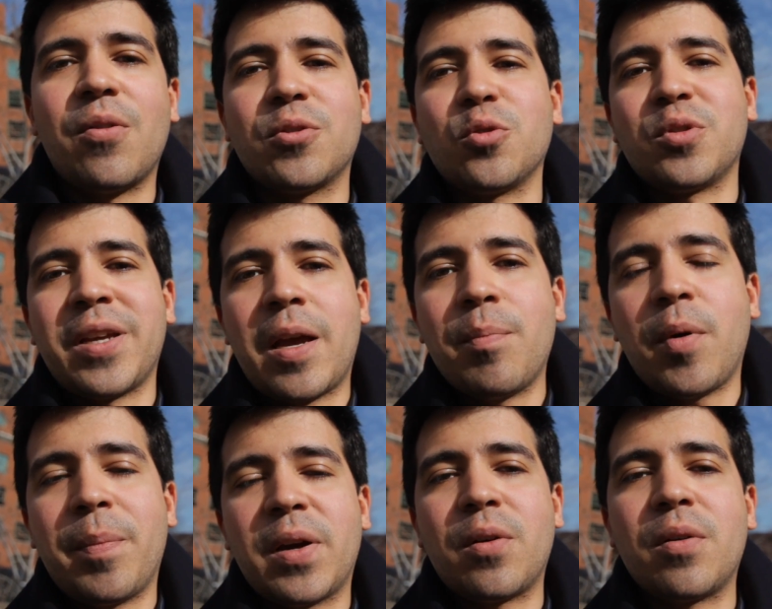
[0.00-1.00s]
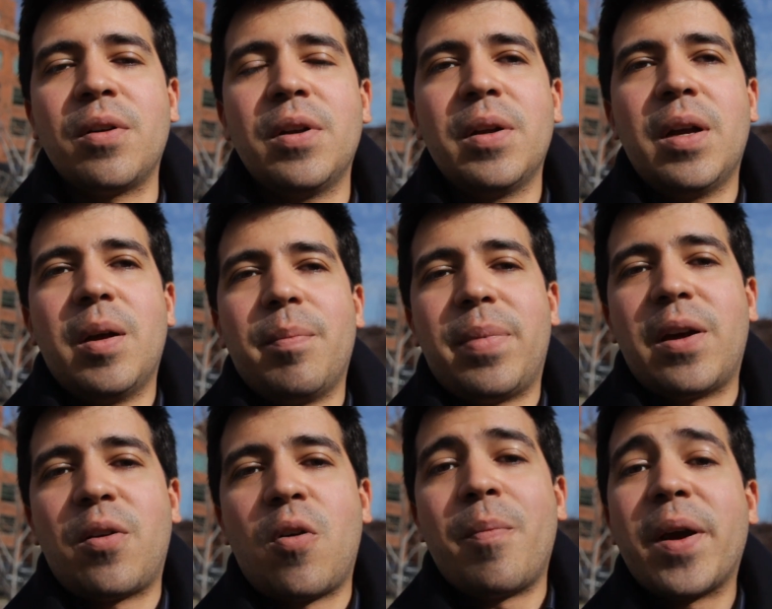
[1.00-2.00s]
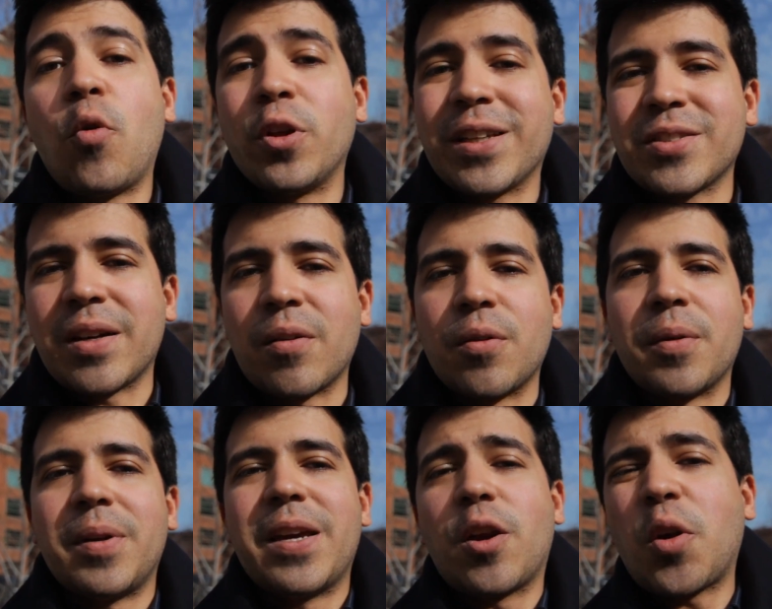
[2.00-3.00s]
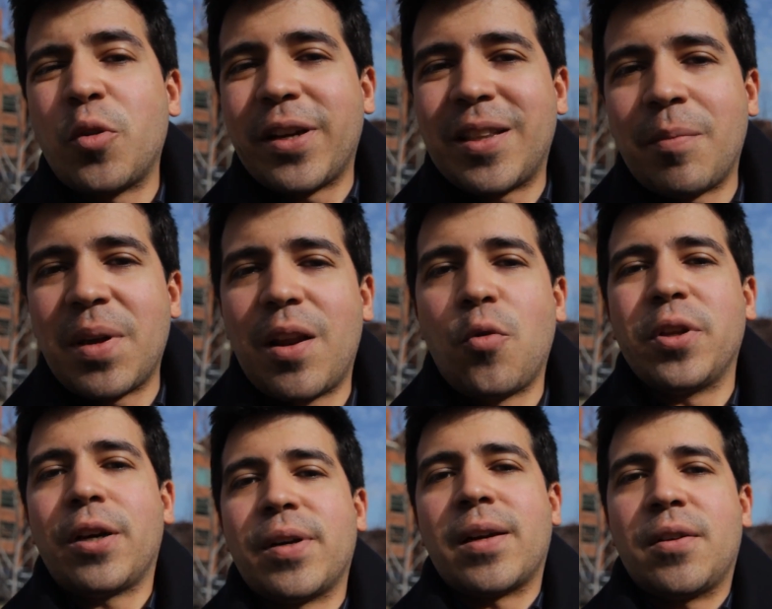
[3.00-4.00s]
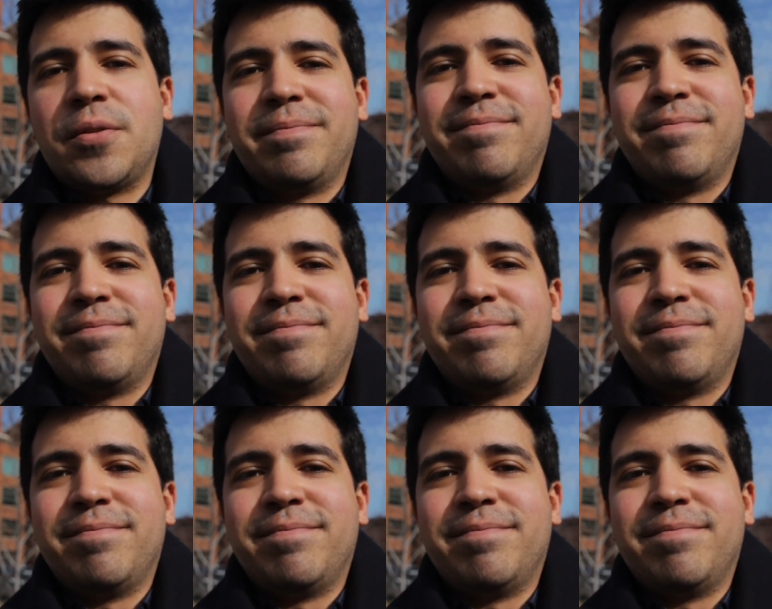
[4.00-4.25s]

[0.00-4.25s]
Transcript: los, su tiempo, pero, pero me gusta hacerlo y creo que a ustedes también les gusta verlo.